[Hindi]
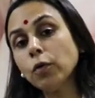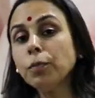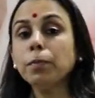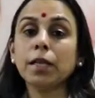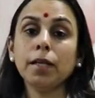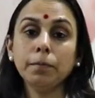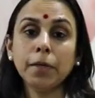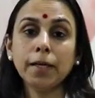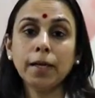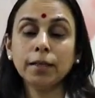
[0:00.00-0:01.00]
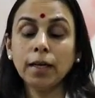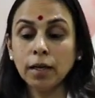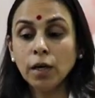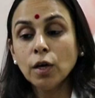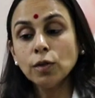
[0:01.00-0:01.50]
कोई मतलब नहीं रहता
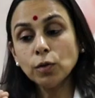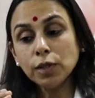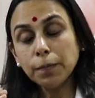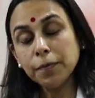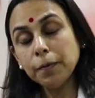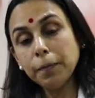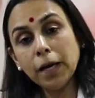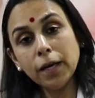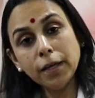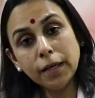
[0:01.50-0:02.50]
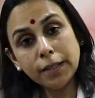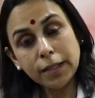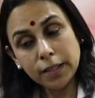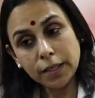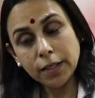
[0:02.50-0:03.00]
है तो सबसे पहले ये
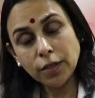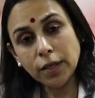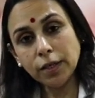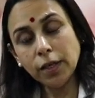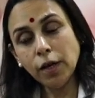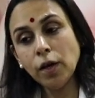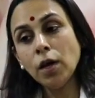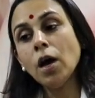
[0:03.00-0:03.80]
टेस्ट की जाती है